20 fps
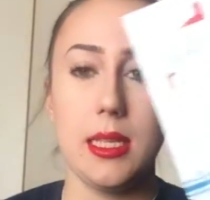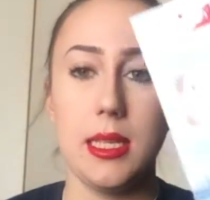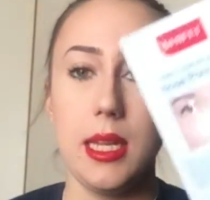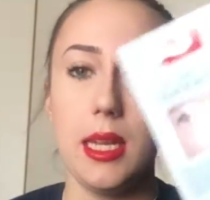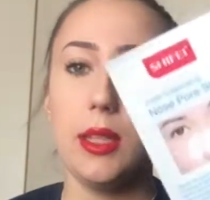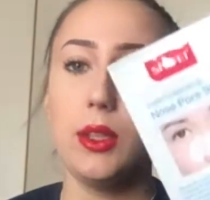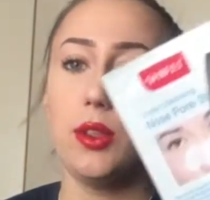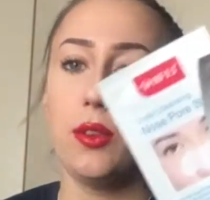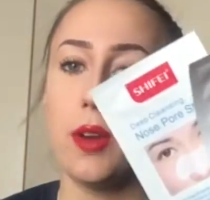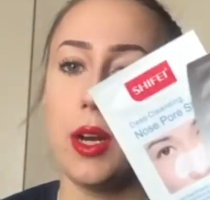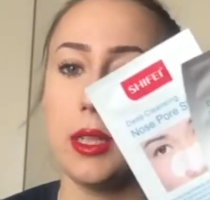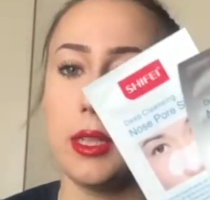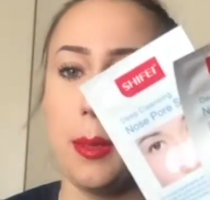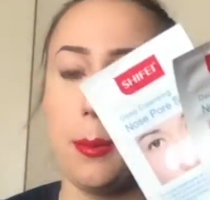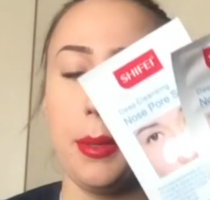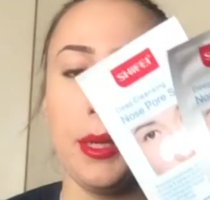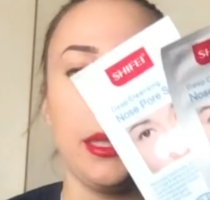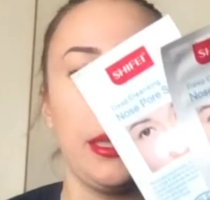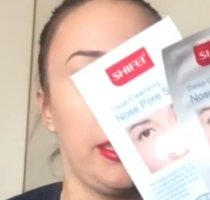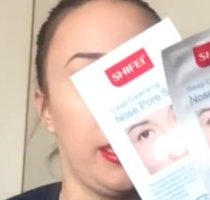Se le trovate
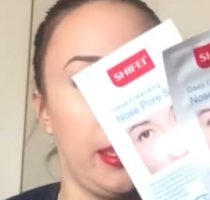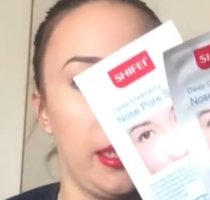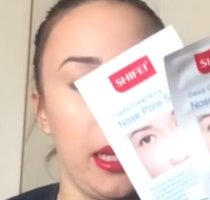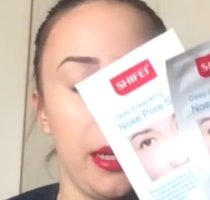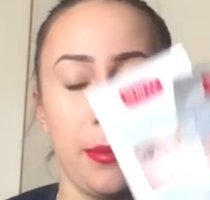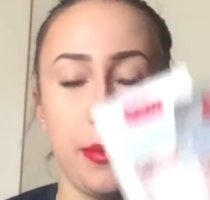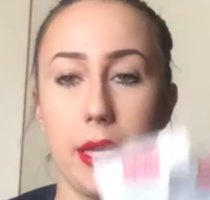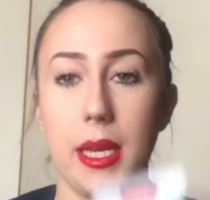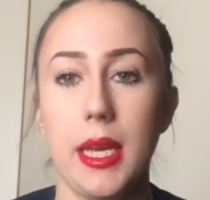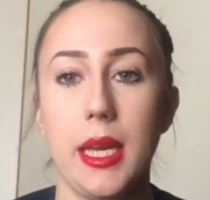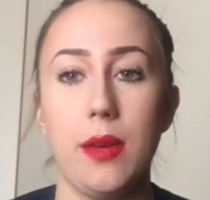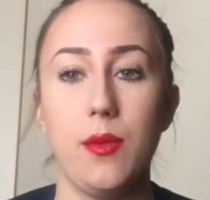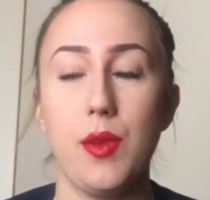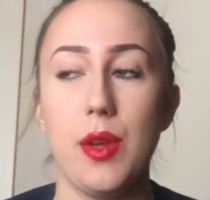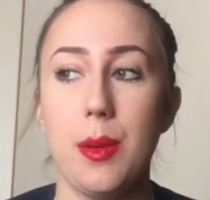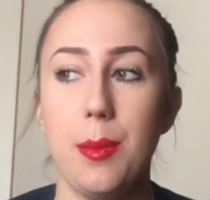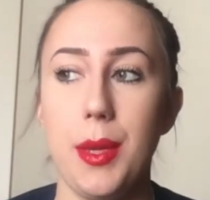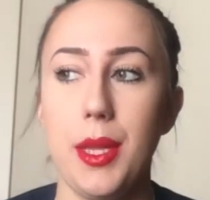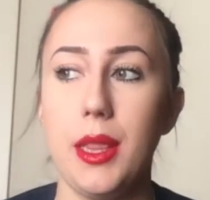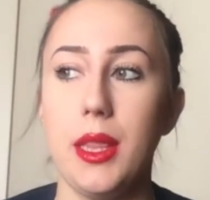prendetele perché
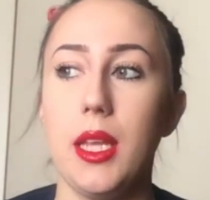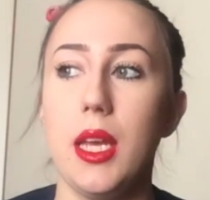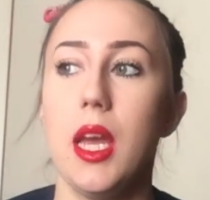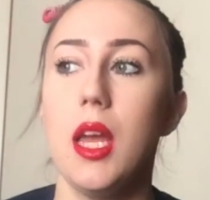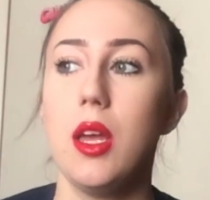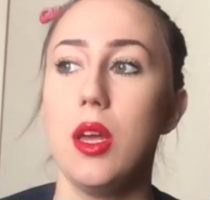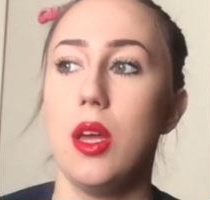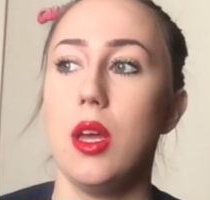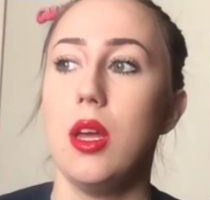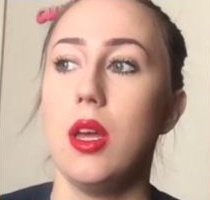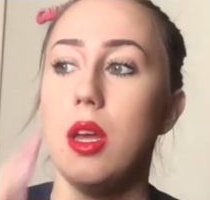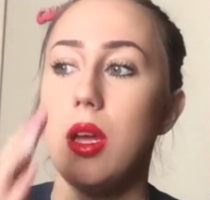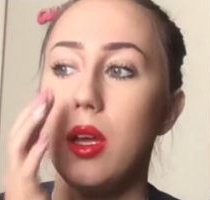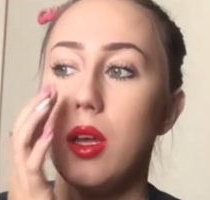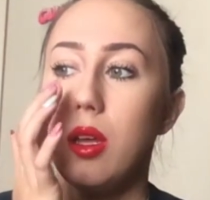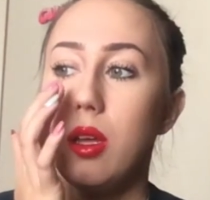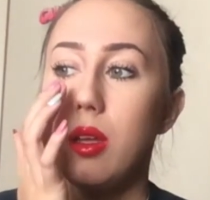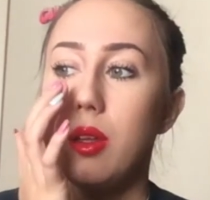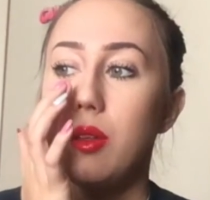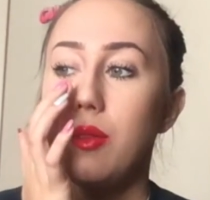veramente
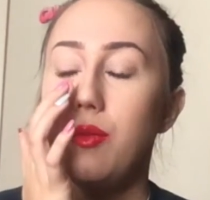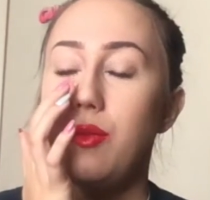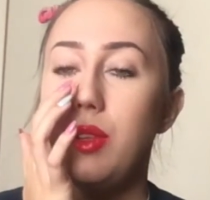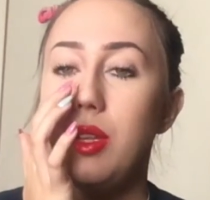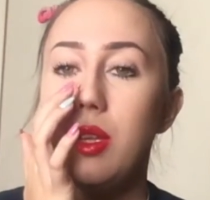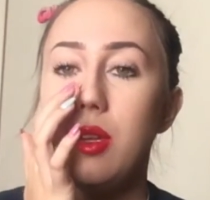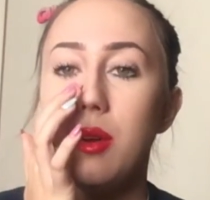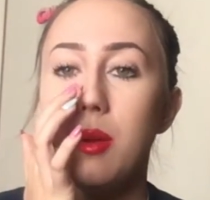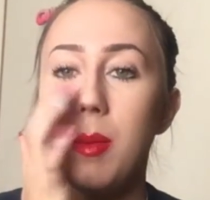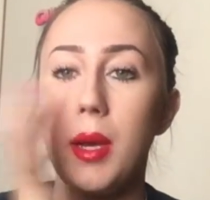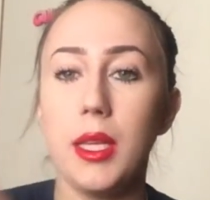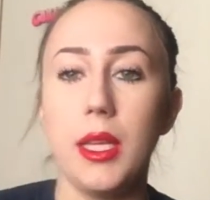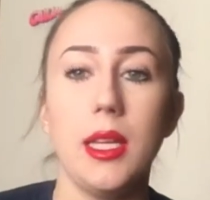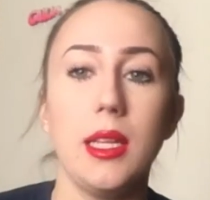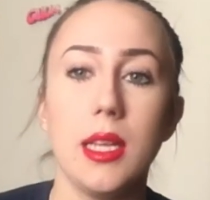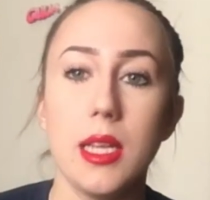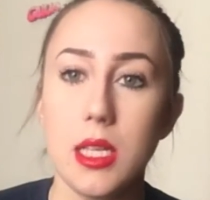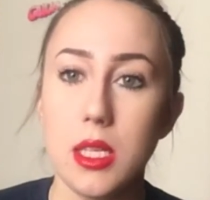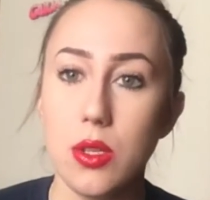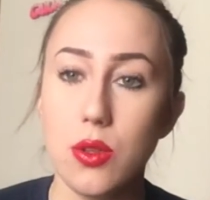vi rimane il
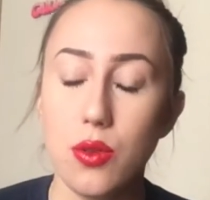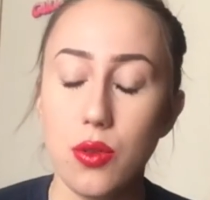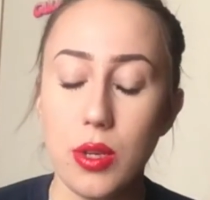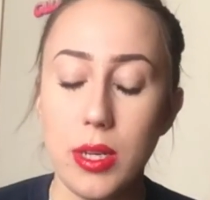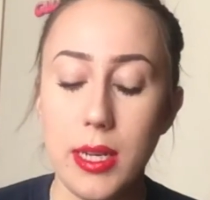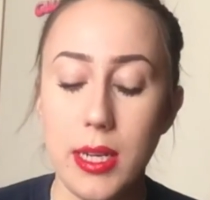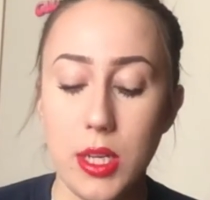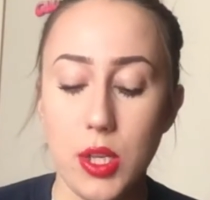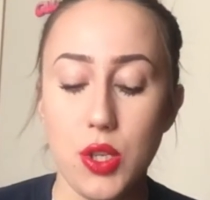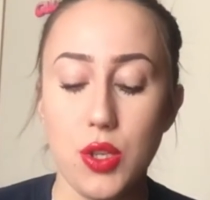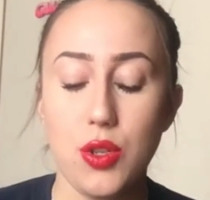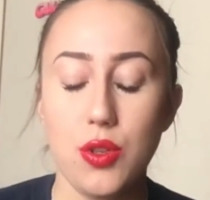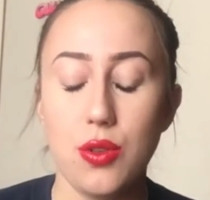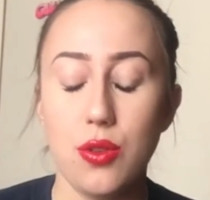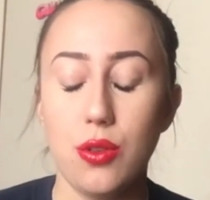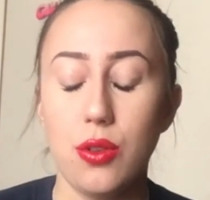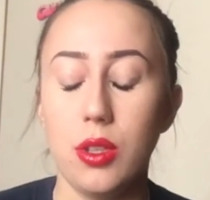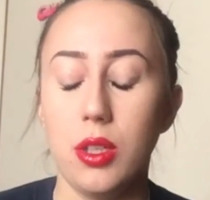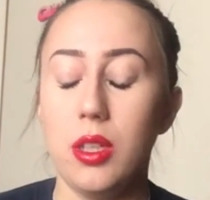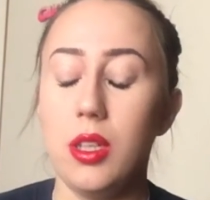naso
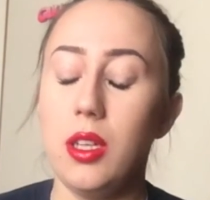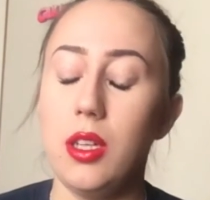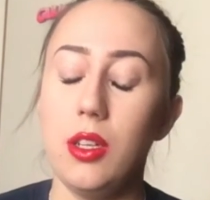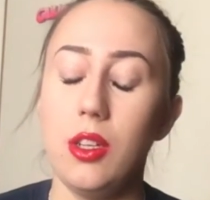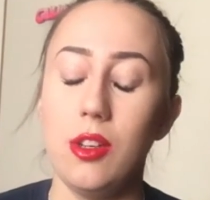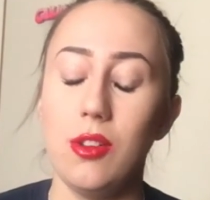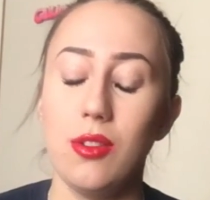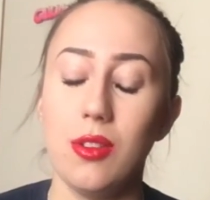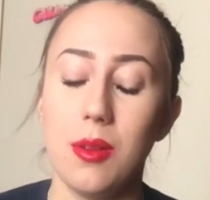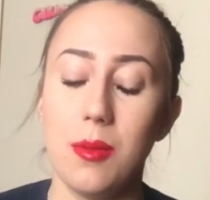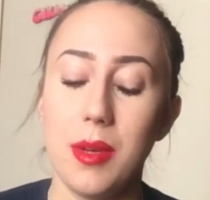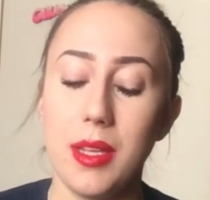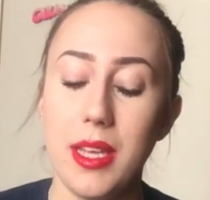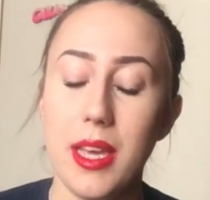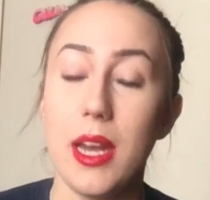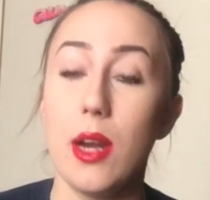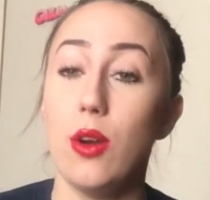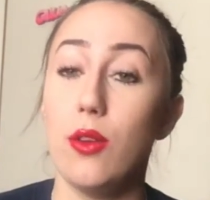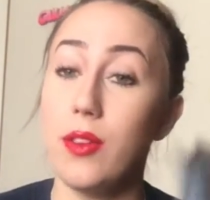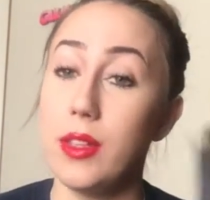liscio in una
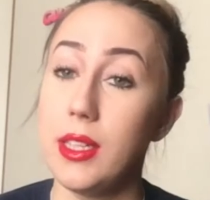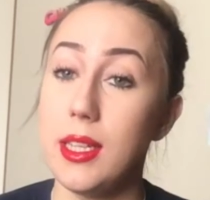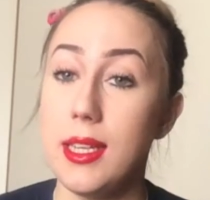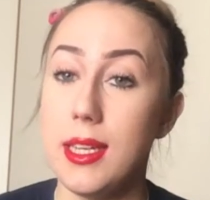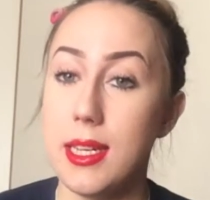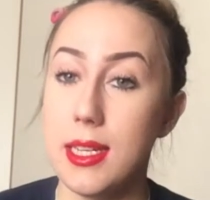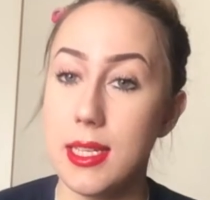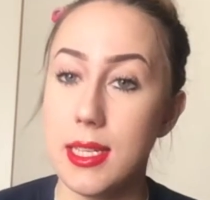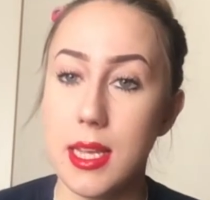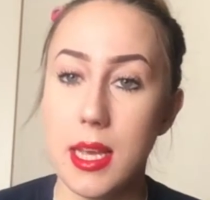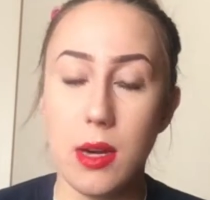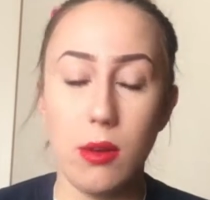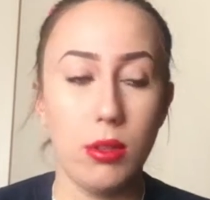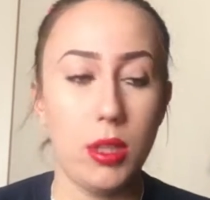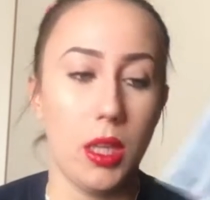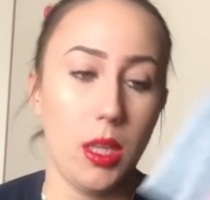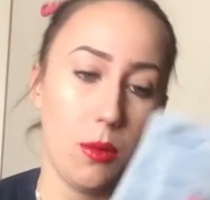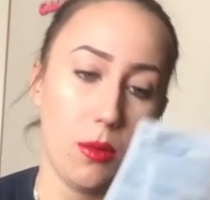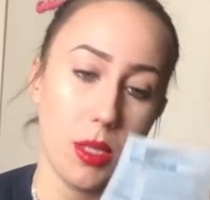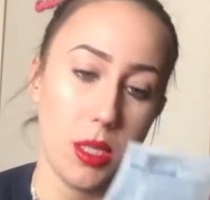maniera, l'ho fatta ieri sera,
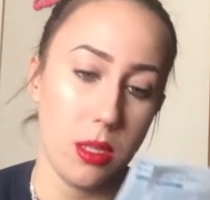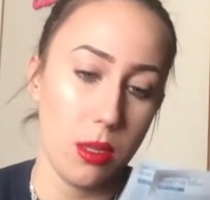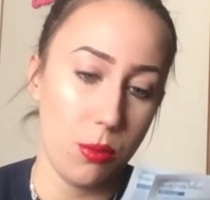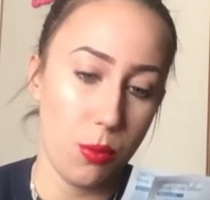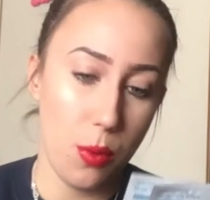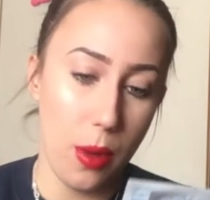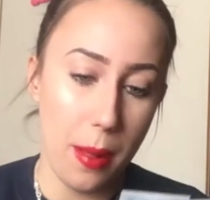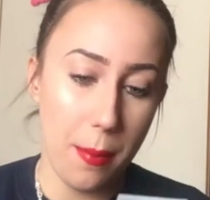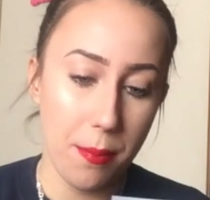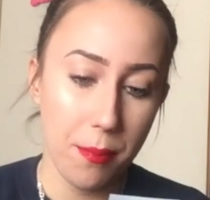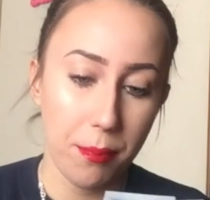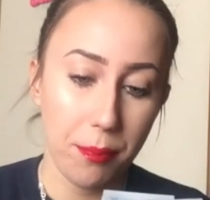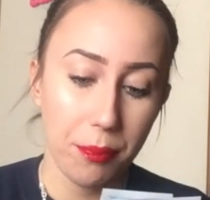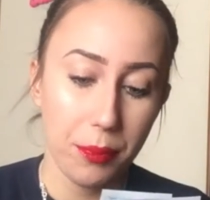una di queste due